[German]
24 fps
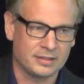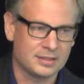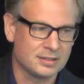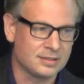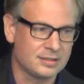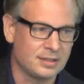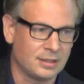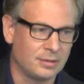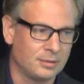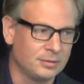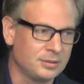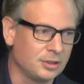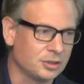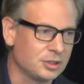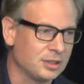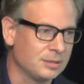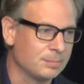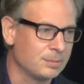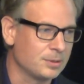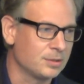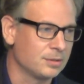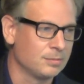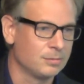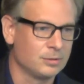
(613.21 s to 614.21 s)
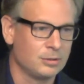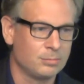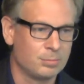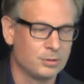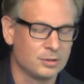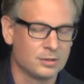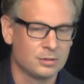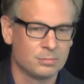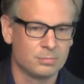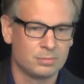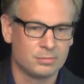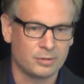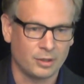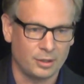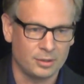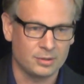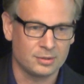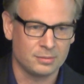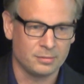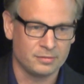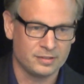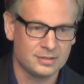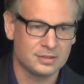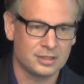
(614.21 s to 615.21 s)
Was ist der Unterschied zwischen
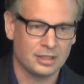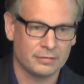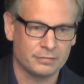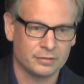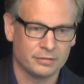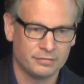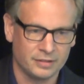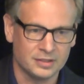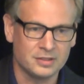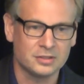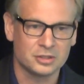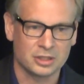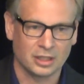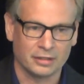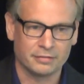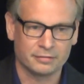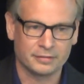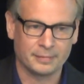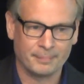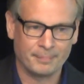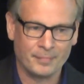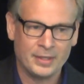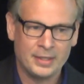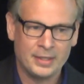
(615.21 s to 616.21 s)
Pseudowissenschaft und Wissenschaft?